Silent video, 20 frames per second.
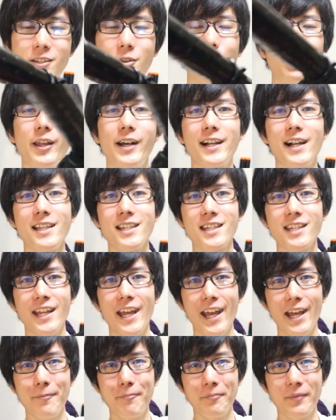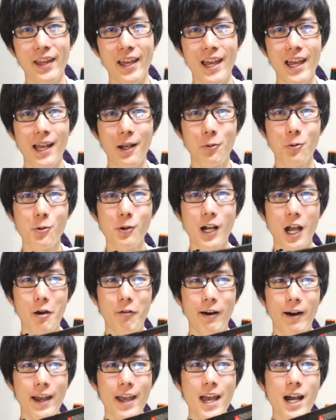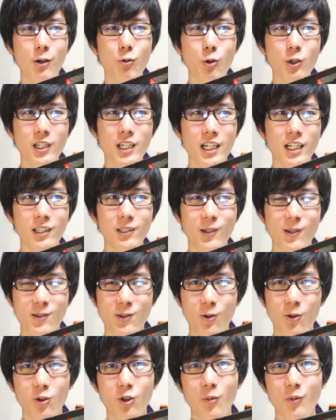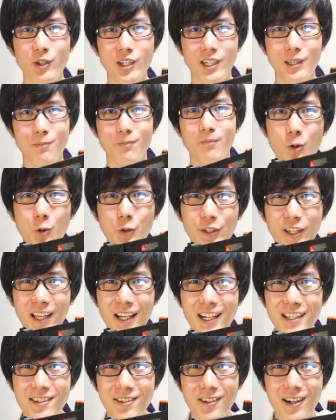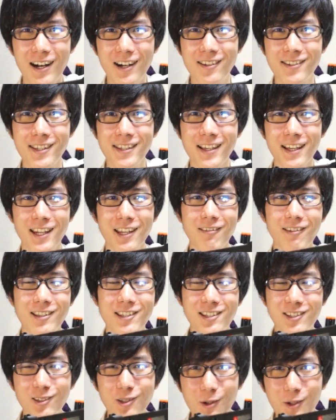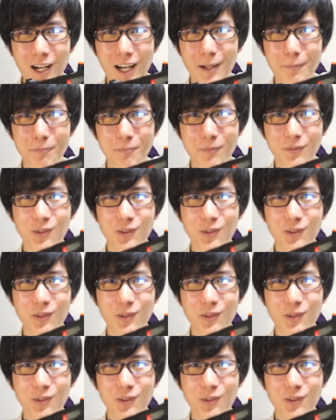あそんな感じで、えー、今回はエアコッキングのソコムに固定ガスのアクセサリーはつくのか